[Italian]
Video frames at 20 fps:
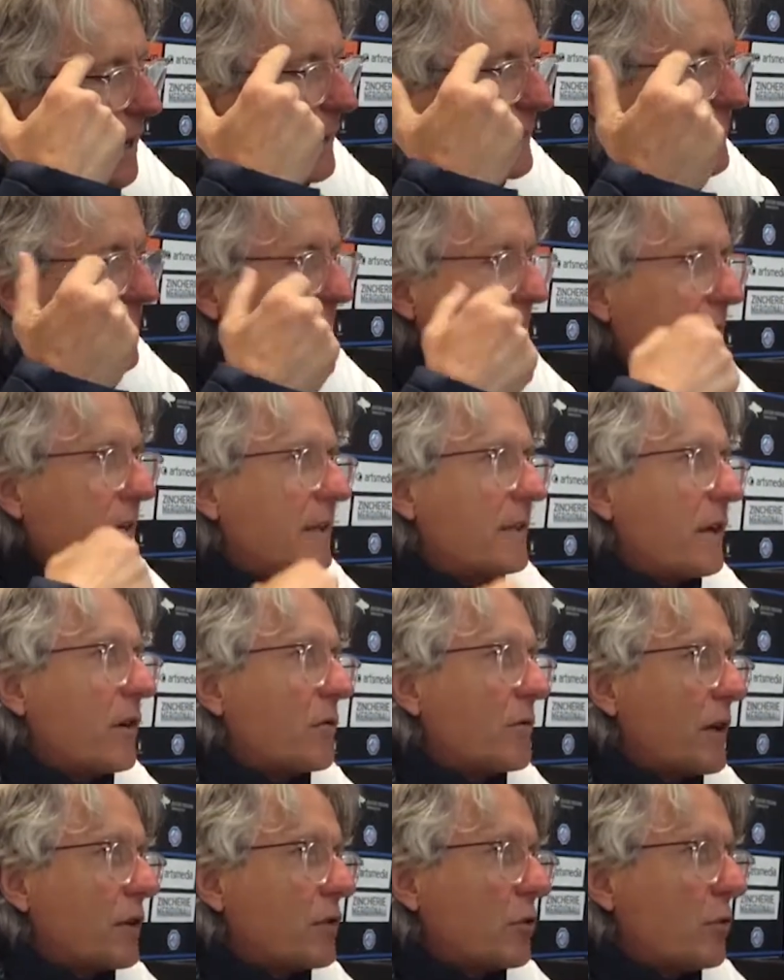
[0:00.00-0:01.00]
e Saraniti
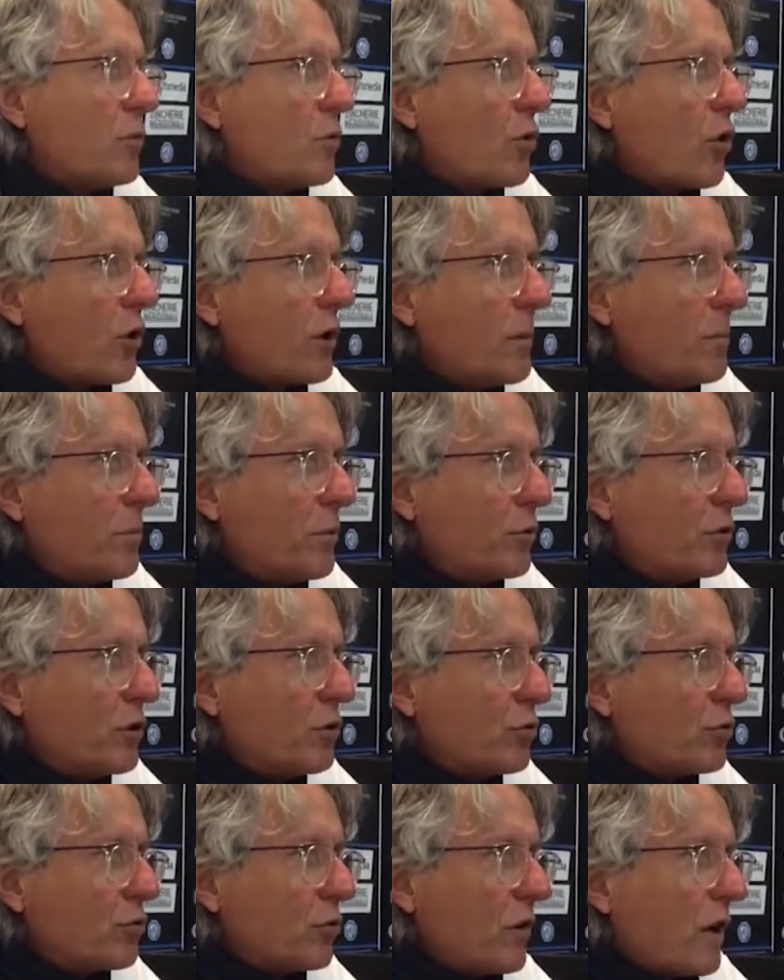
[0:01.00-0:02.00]
hanno fatto un gol in più
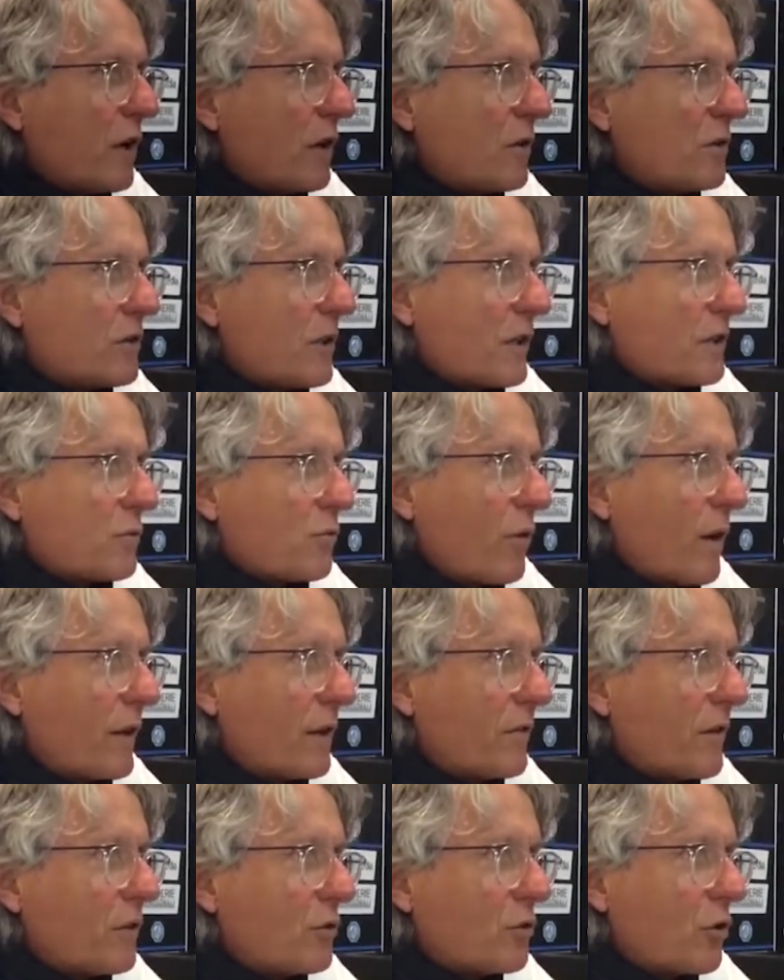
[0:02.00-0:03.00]
di tutta la nostra
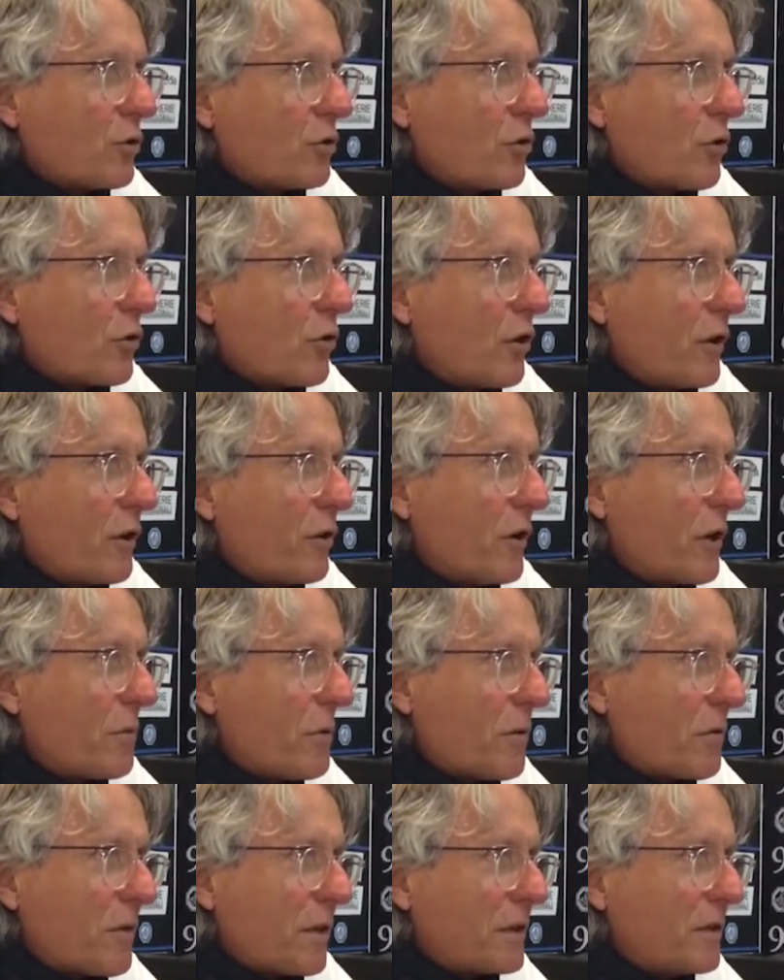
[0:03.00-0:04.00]
squadra, 28 gol, noi ne
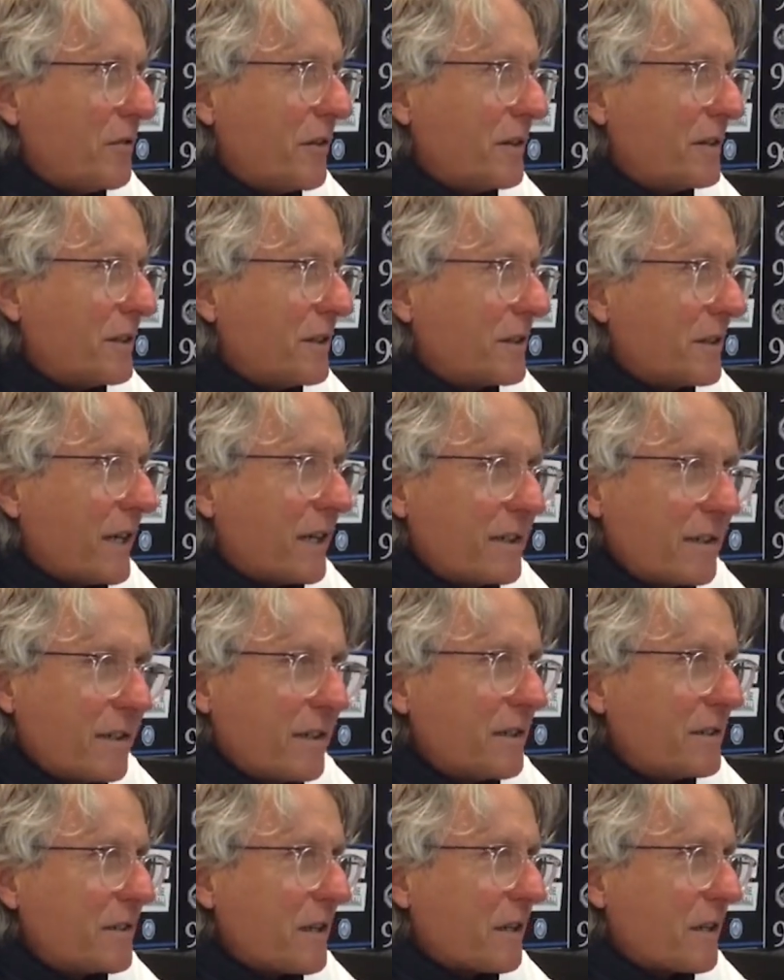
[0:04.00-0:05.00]
abbiamo fatti 27
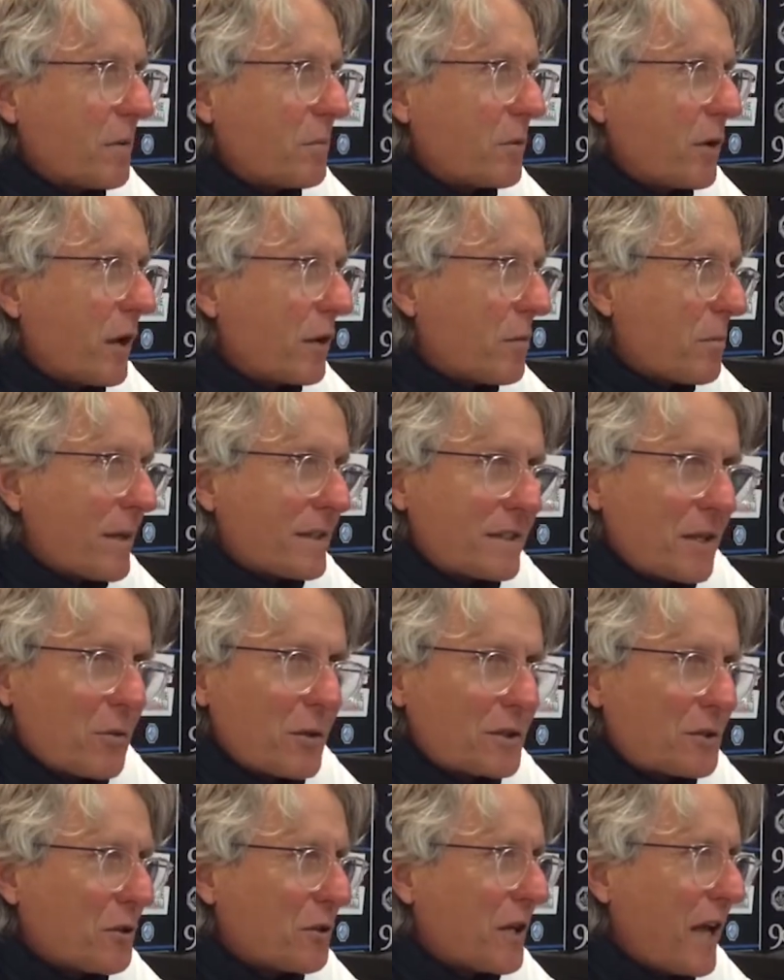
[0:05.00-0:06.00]
dall'inizio del campionato, basta
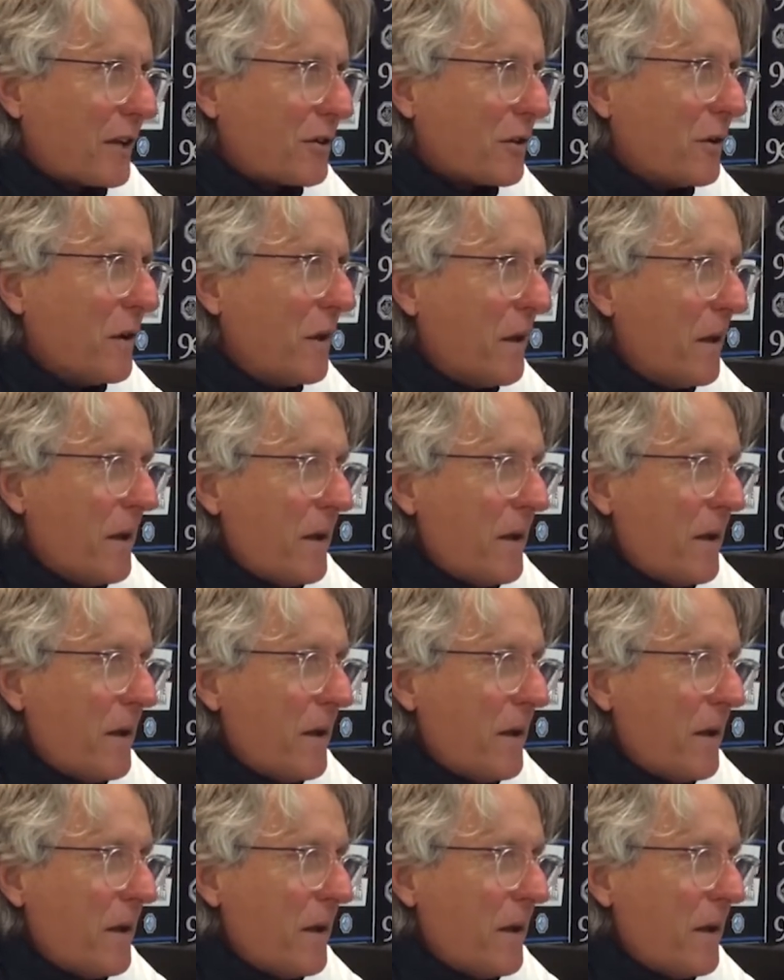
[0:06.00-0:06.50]
questo dato